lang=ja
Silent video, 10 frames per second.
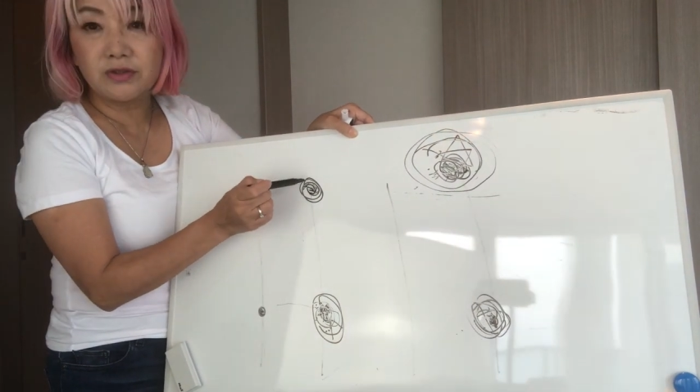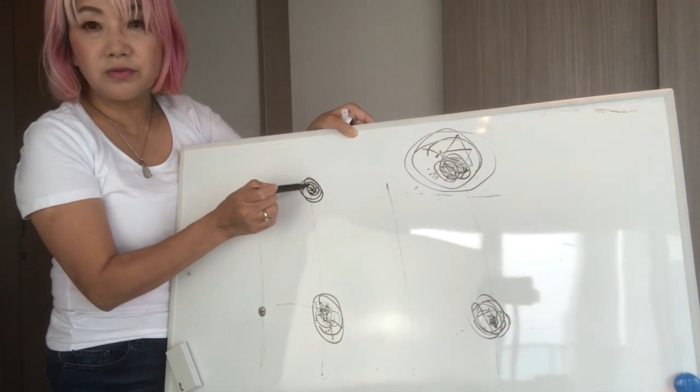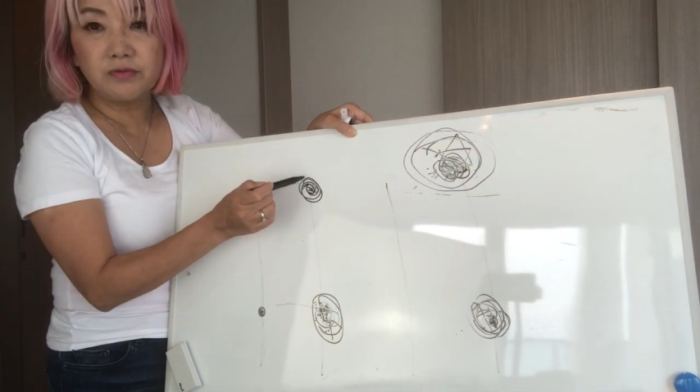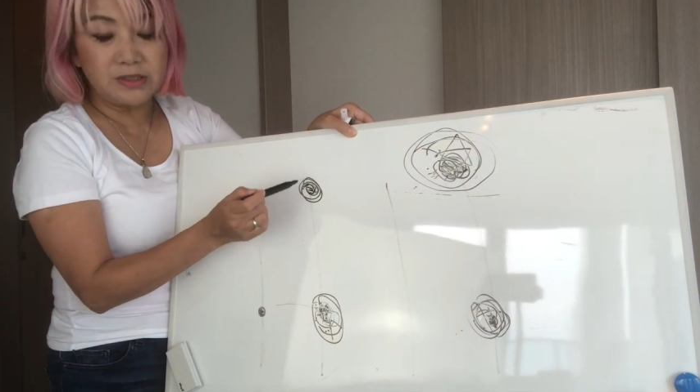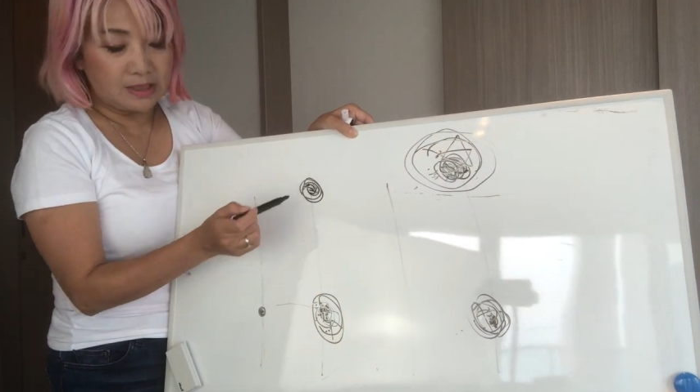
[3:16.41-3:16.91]
も
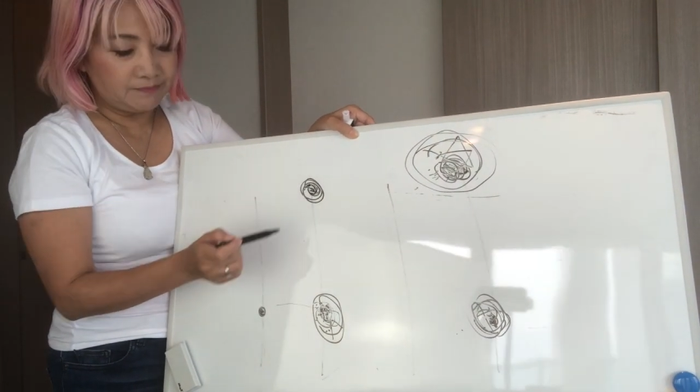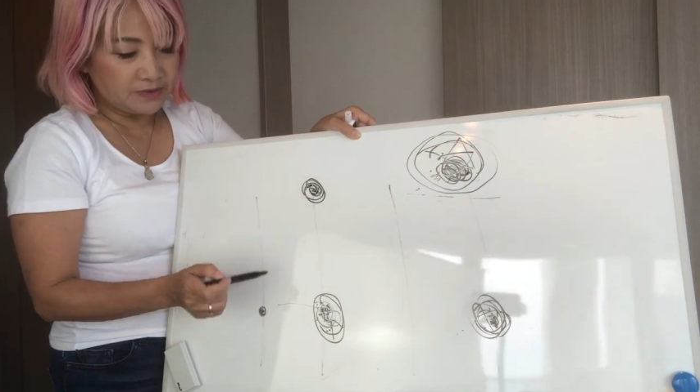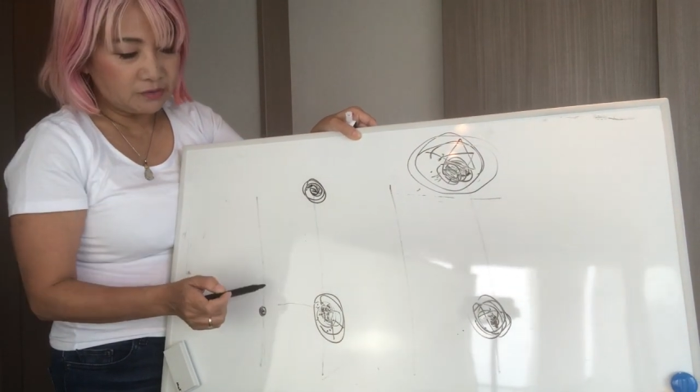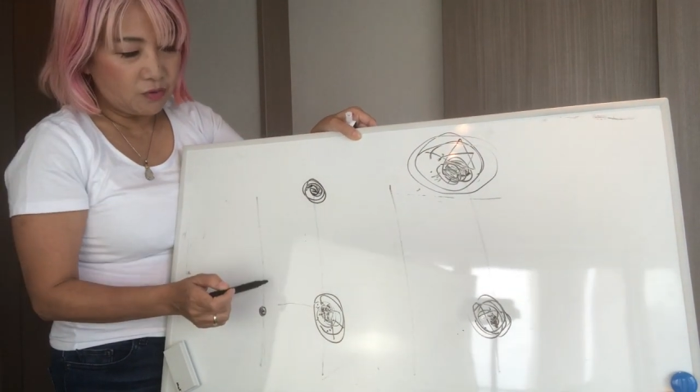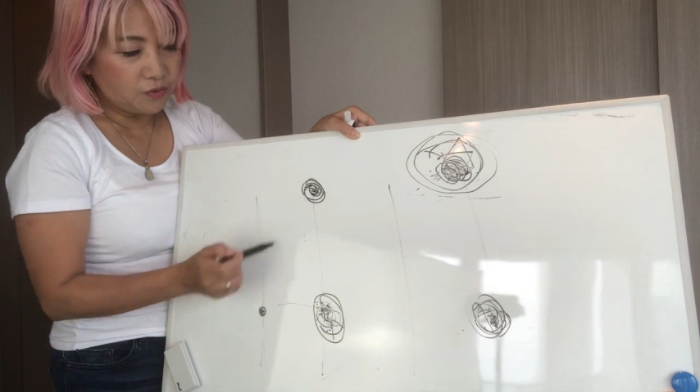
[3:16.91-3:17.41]
十分や
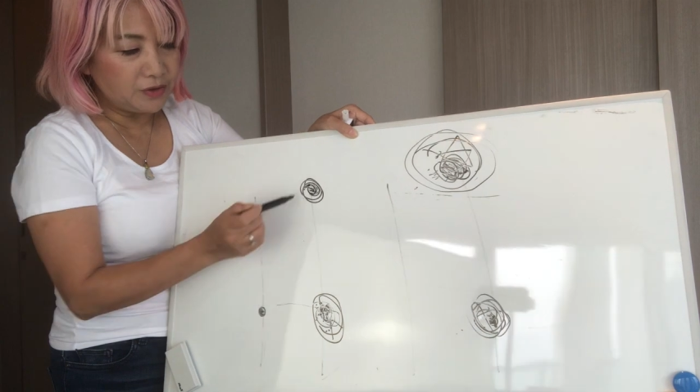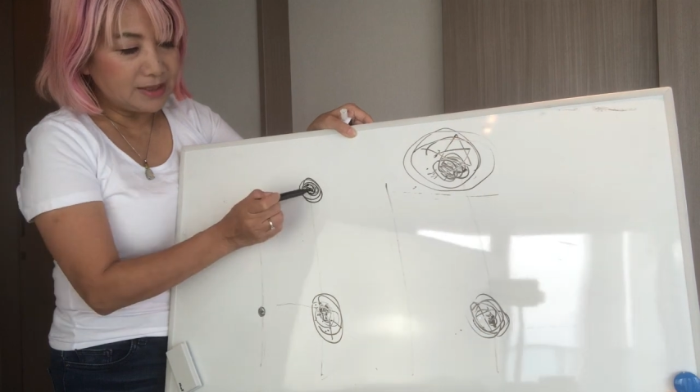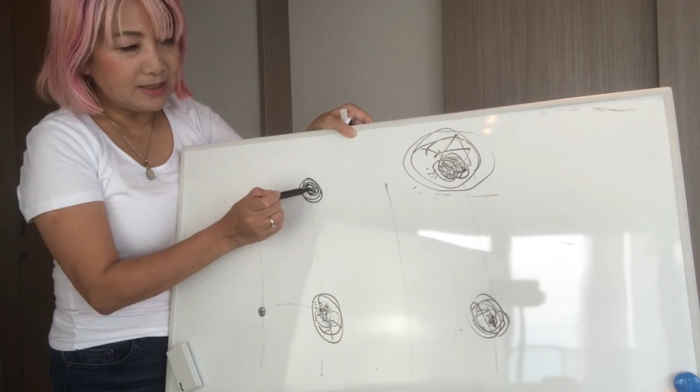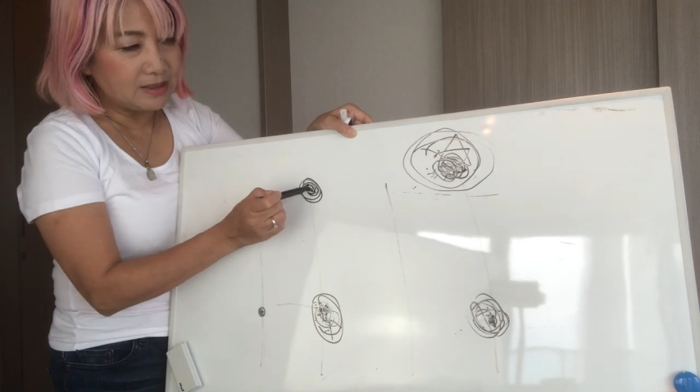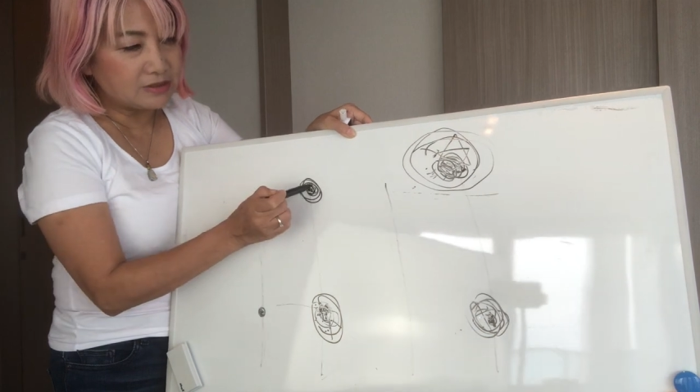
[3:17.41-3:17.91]
んでここ
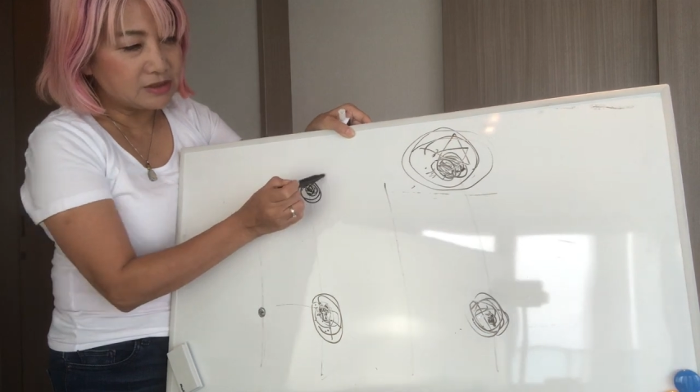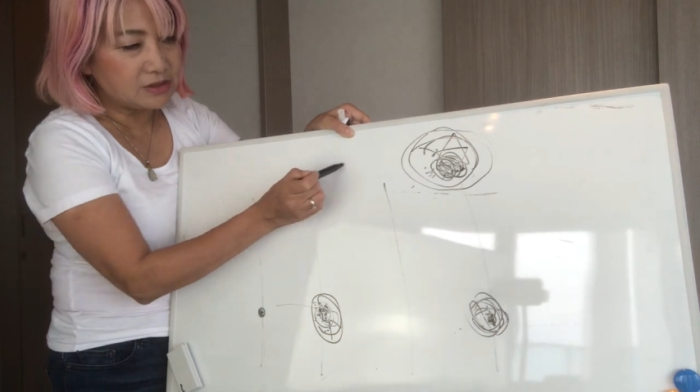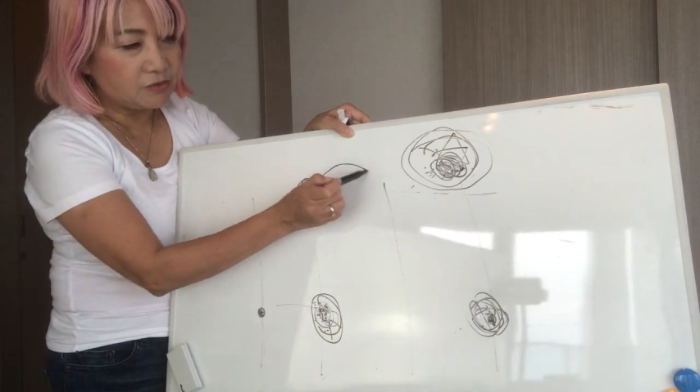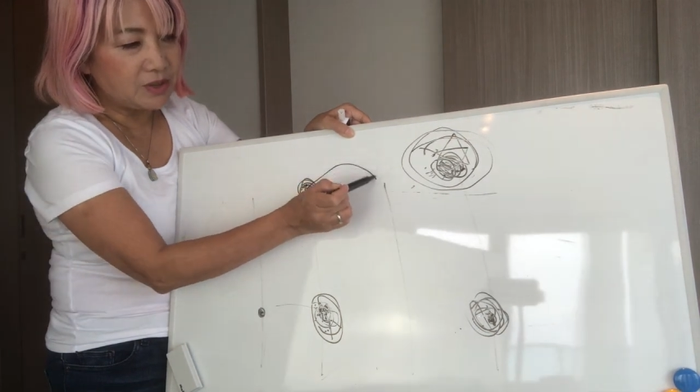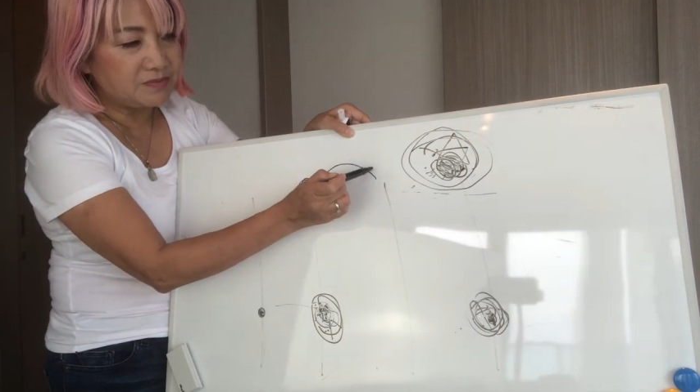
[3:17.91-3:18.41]
行ったら
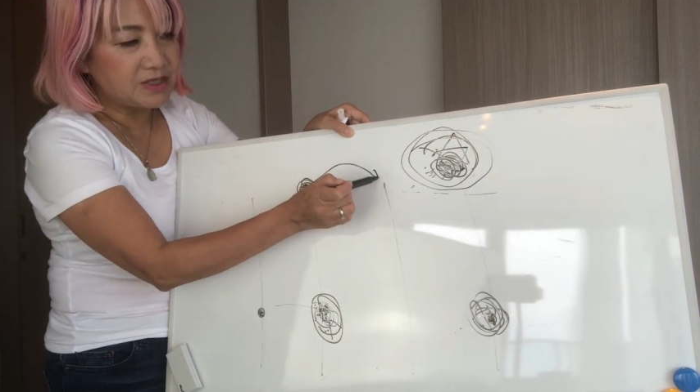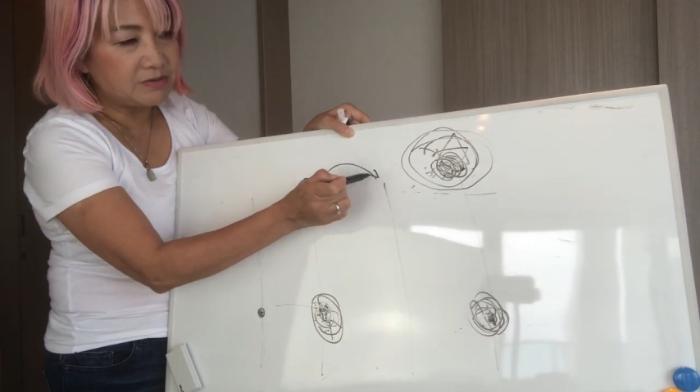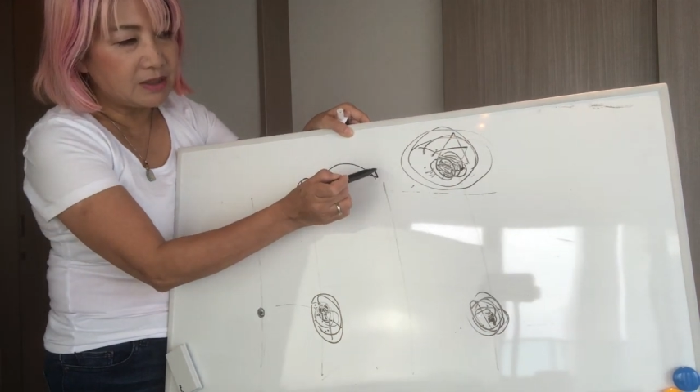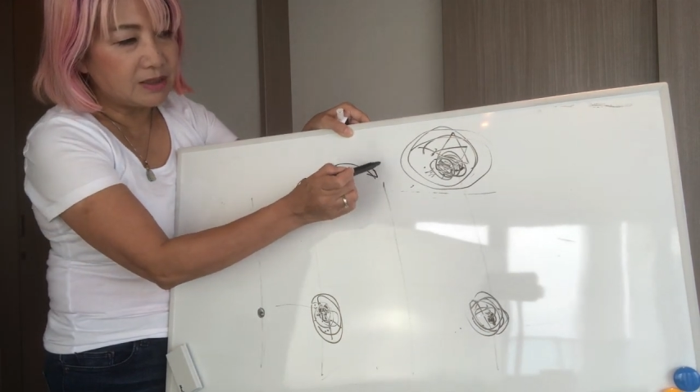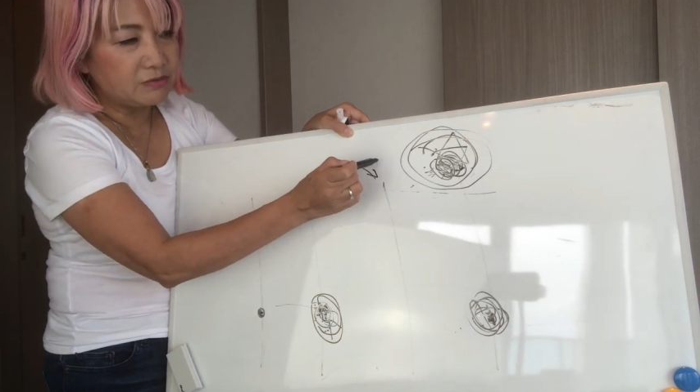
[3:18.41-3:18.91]
次これ見
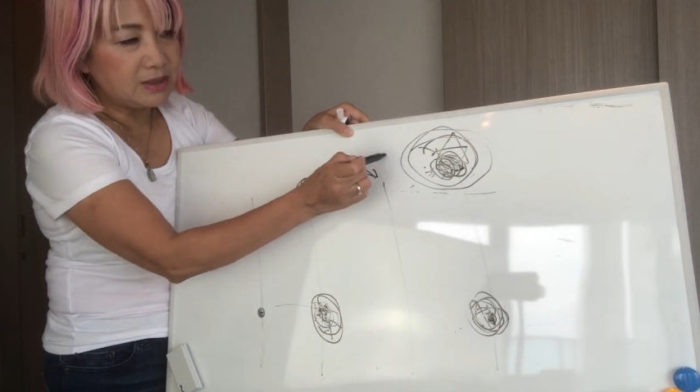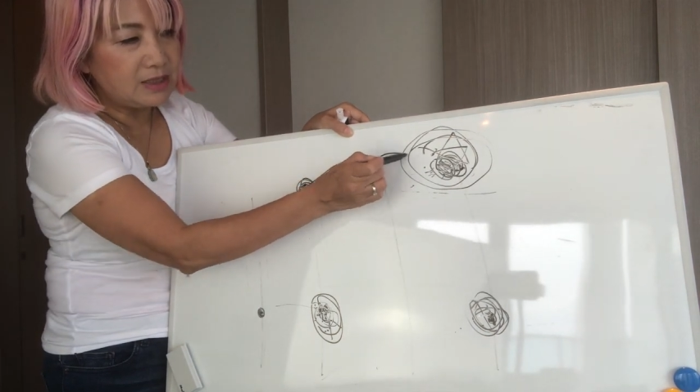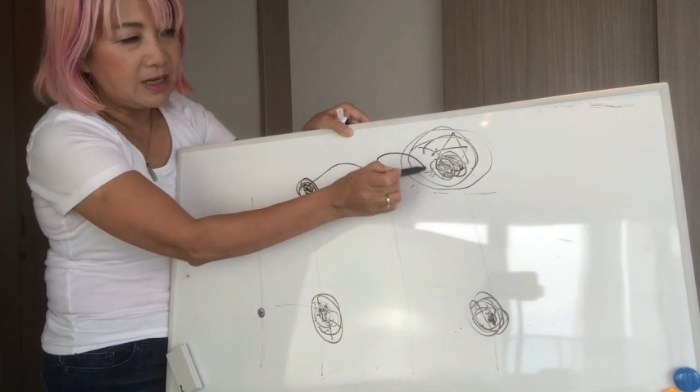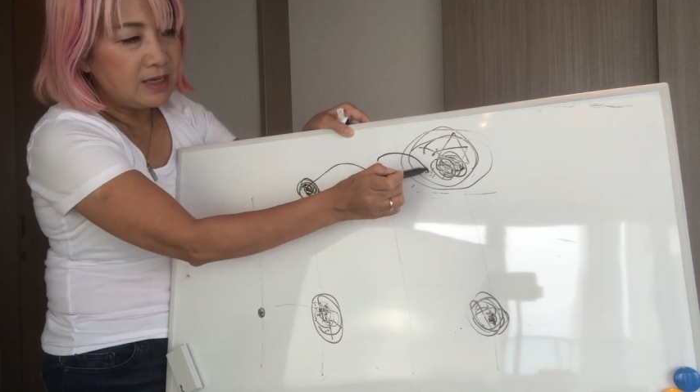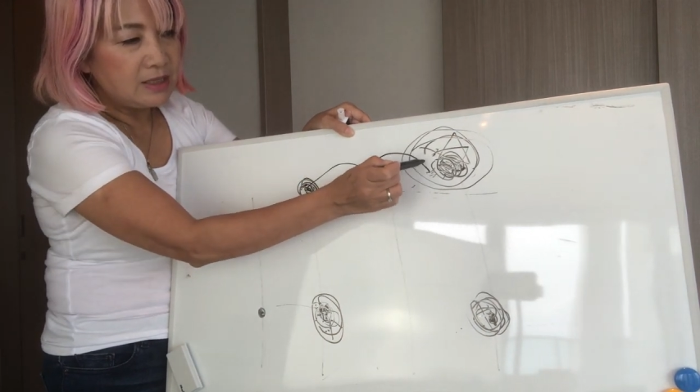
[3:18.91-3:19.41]
えるからこう
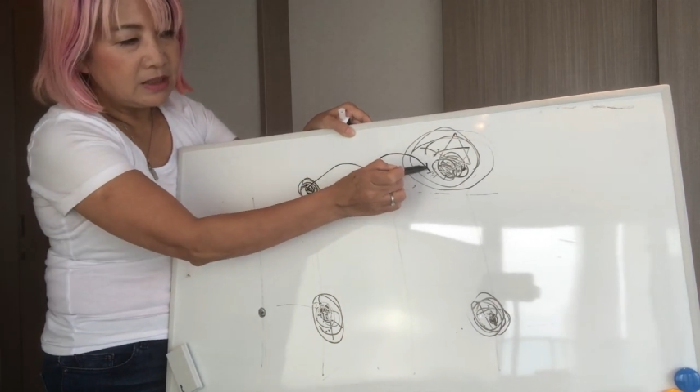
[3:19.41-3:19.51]
やって